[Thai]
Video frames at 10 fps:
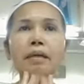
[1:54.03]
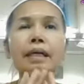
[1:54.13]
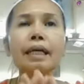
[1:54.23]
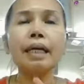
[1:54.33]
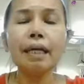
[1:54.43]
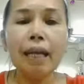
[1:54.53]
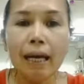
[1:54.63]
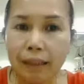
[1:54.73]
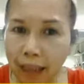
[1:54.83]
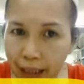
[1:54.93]
เอ๊ล้า
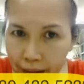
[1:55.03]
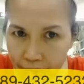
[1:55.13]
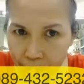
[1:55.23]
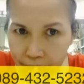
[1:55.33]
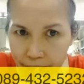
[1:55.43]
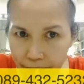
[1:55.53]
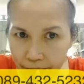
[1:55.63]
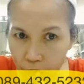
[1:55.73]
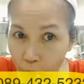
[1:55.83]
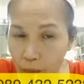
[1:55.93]
งหน้าเราต้อง
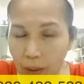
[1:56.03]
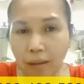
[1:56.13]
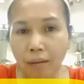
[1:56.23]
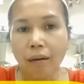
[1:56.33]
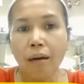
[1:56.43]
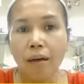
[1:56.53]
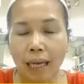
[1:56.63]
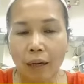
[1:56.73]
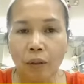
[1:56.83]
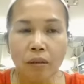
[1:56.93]
นวดด้วยเหรอ ห
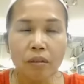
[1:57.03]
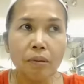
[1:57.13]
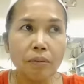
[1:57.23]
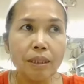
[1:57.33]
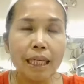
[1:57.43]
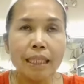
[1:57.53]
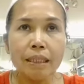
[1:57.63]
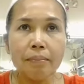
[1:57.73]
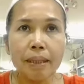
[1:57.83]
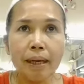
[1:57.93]
ลายคนก็สงสัย
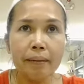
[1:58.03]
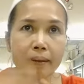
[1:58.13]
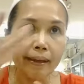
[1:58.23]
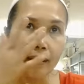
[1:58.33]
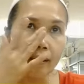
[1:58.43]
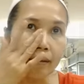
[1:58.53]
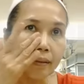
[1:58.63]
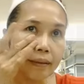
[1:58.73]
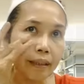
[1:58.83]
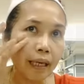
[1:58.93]
ใช่ไหมคะ นี่ค่ะก็
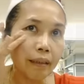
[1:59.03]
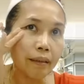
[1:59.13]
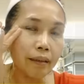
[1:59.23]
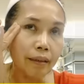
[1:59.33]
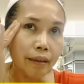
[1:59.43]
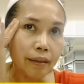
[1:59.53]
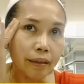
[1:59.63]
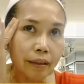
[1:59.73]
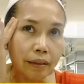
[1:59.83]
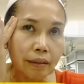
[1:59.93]
คือการ
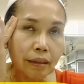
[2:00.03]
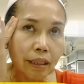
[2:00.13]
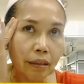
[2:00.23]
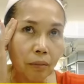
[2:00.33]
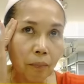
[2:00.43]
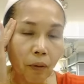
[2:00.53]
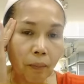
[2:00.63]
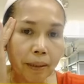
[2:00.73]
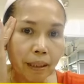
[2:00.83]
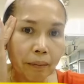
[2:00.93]
ดึงสิ่งสกปรกออ
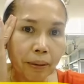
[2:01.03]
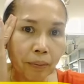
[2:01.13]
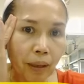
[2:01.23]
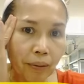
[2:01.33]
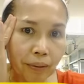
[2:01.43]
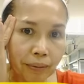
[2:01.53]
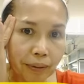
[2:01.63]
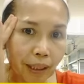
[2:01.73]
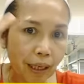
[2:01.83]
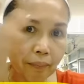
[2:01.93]
กมาจากผิวเรา
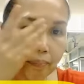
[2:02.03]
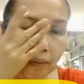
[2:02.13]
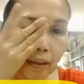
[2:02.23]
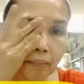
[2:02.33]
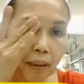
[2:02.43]
นะคะเห็นไหม